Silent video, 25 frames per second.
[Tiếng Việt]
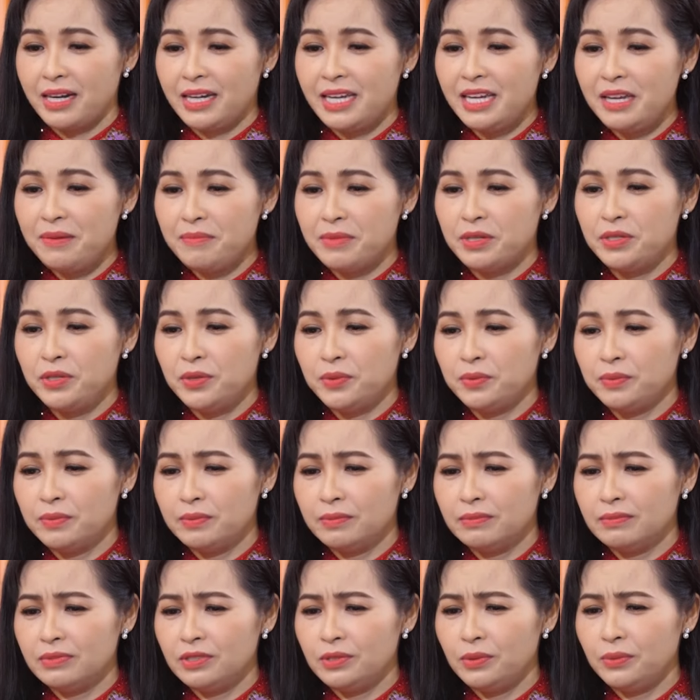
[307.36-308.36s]
mà khi mà
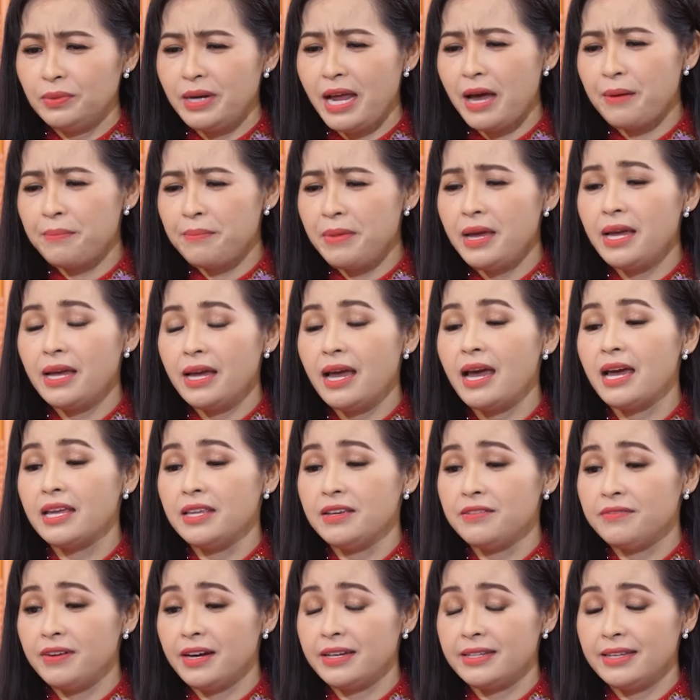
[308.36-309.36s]
nhung nhung đam mê
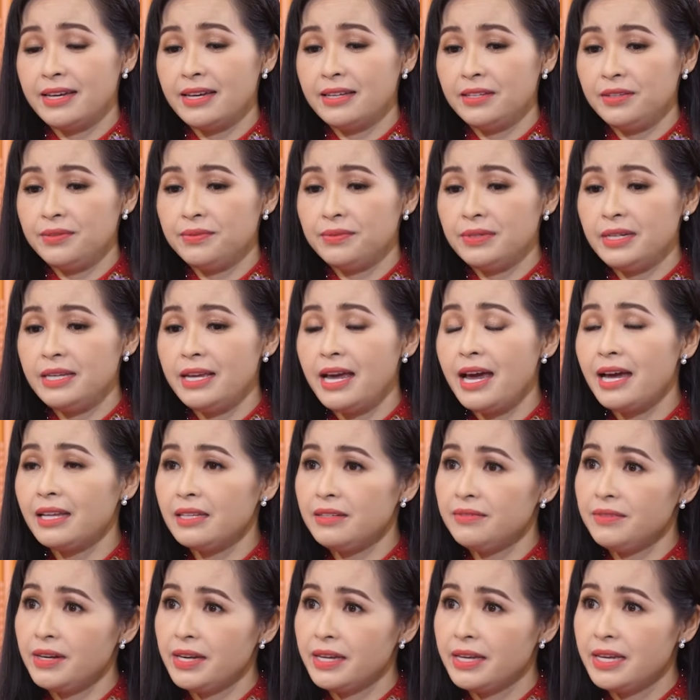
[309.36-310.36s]
nghề như vậy á nhung đi
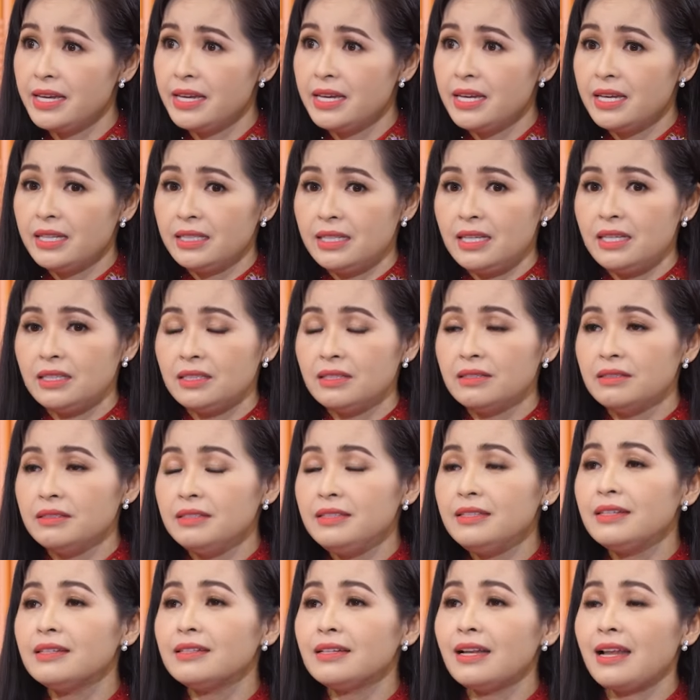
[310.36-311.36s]
hát như vậy thì tự
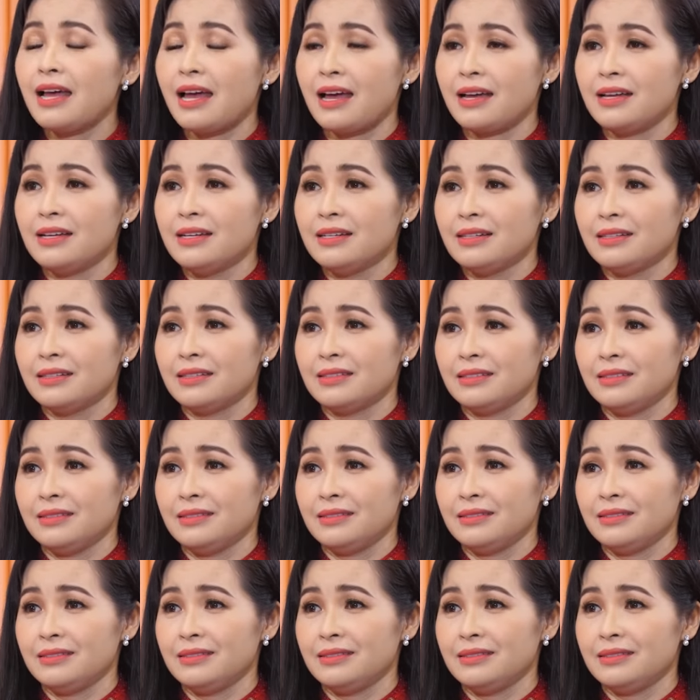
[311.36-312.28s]
nhiên là ờ,